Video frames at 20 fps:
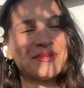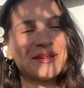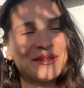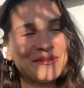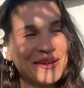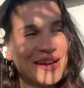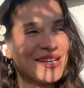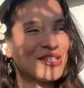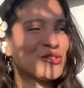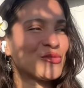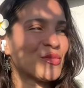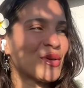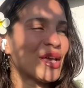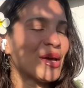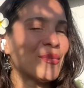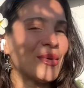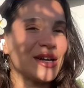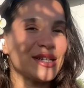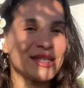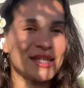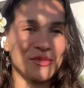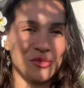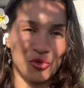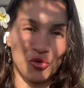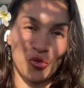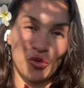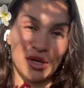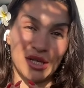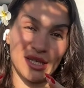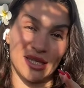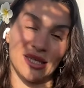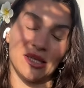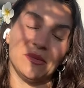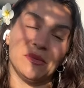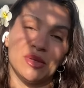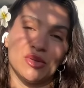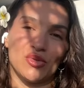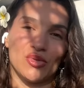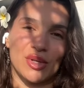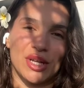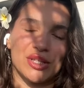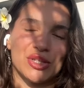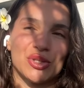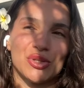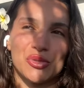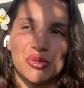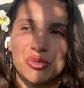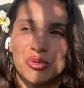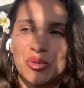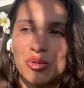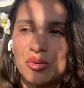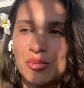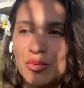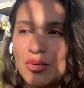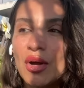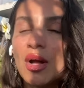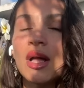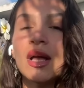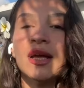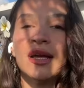Beni açmaya başlamış. Çok hızlı bir süreçti çünkü bu.